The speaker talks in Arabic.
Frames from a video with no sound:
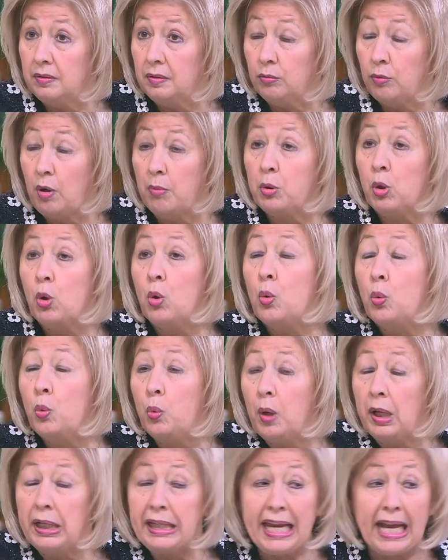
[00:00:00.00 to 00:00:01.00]

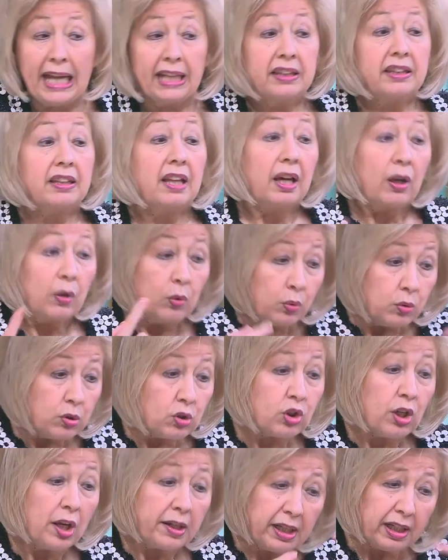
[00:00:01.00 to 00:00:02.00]
وبقوة لأن تكون
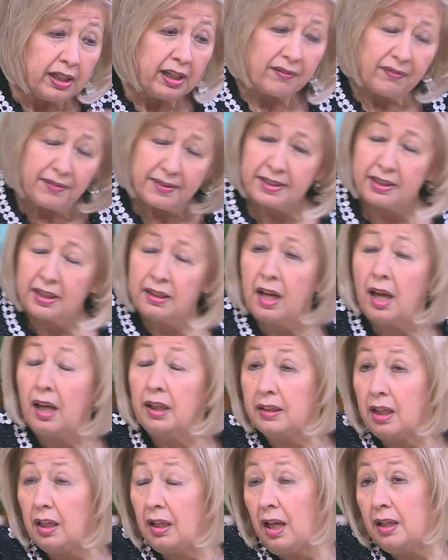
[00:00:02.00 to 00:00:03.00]
شريكة في صناعة
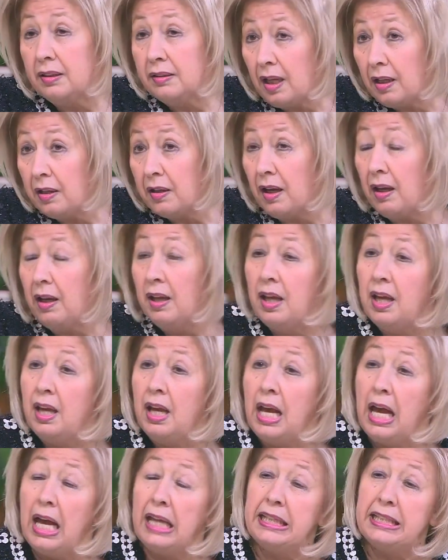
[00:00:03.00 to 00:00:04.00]
الحضارة
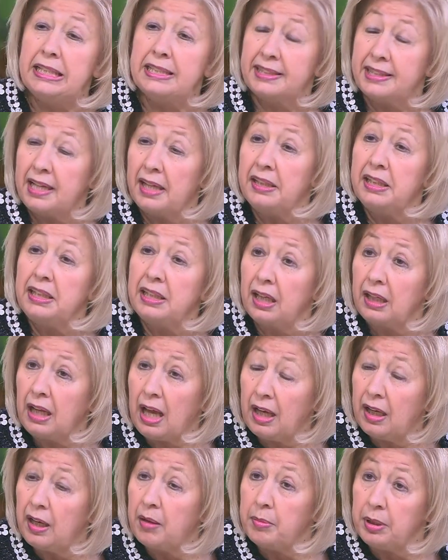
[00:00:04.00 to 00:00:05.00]
الإنسانية
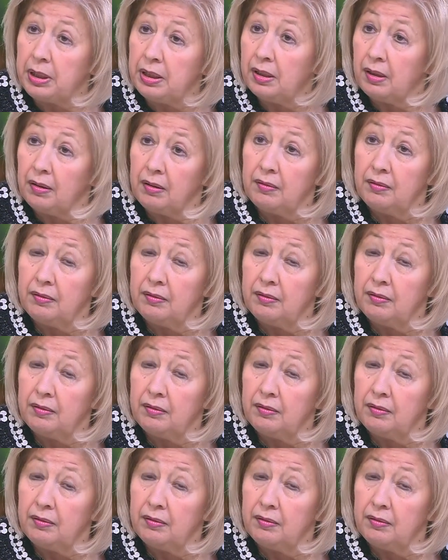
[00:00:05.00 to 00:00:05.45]
العالمية